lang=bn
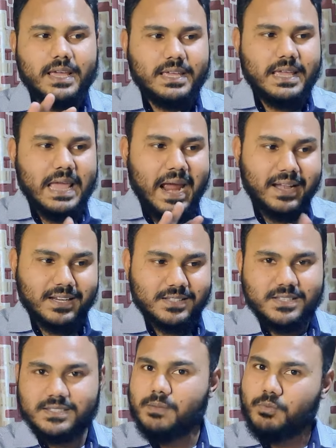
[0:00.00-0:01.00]
এই
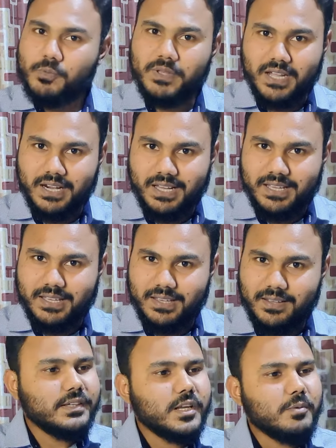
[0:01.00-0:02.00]
অ্যান্টাসিডটা ভূমিকা রাখে
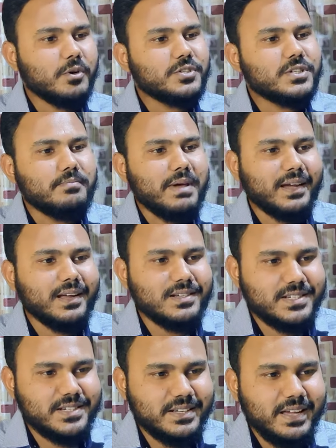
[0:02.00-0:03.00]
তিন নম্বর হচ্ছে
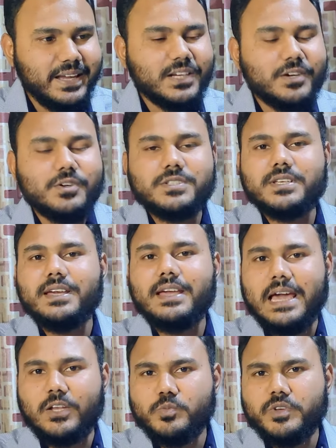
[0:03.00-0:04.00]
ম্যাগালডেট এটা হচ্ছে
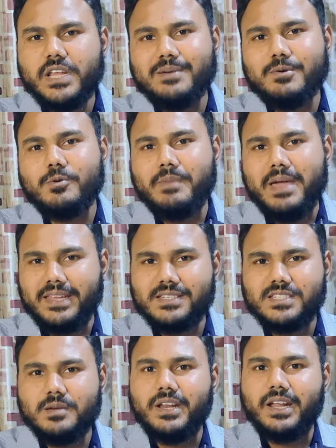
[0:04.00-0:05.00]
অ্যালুমিনিয়াম এবং
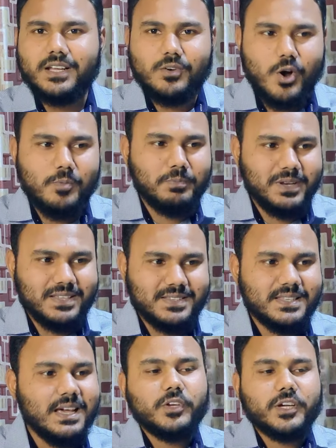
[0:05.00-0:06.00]
ম্যাগনেশিয়ামের একটা কমপ্লেক্স
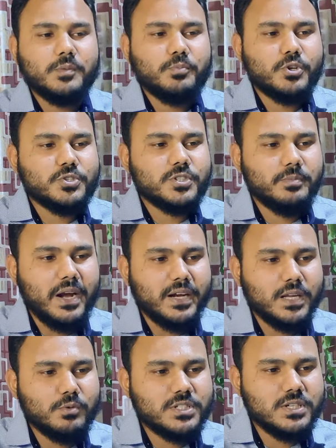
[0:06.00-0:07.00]
তো এখানে পরিচিত
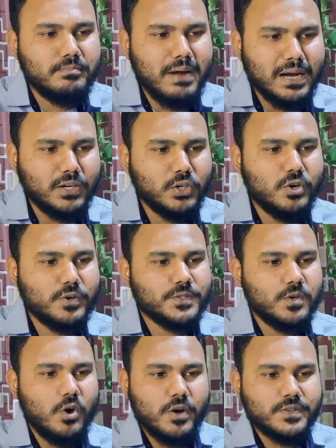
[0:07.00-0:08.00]
ব্র্যান্ড নেম হচ্ছে মার্লক্স
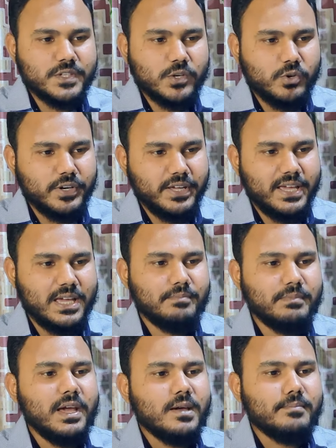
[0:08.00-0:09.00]
অক্সিকন এম
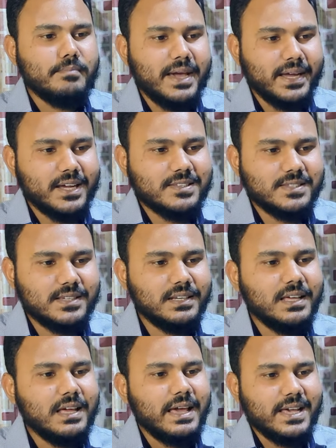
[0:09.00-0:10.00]
ম্যাগাসিল
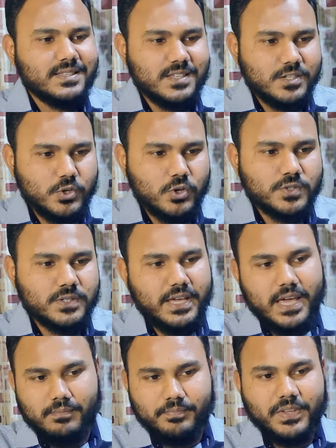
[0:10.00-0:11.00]
অ্যাসিড্রোক্স
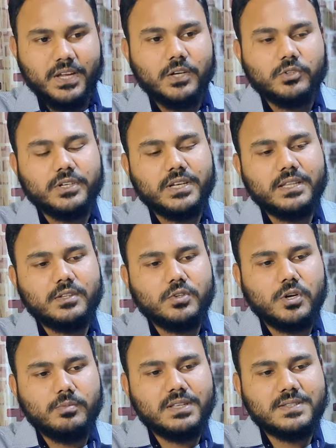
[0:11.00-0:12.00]
এম তো এটা
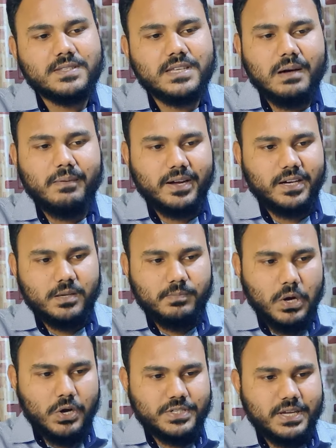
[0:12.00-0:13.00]
নর্মালি সিরাপ আকারেই
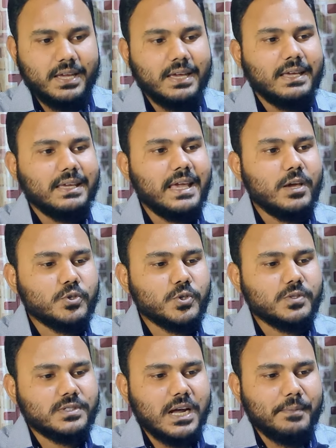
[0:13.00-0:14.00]
পাওয়া পাওয়া যায় এই
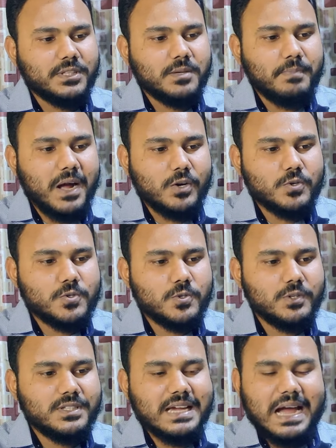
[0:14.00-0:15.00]
ওষুধটা আমাদের
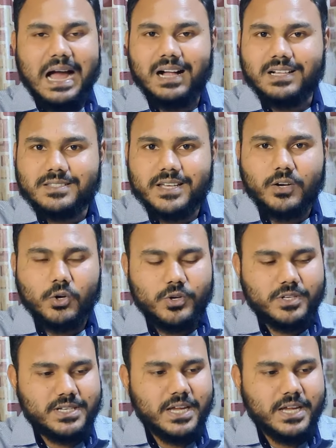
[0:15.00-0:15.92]
পাকস্থলী যে আলসার হয়ে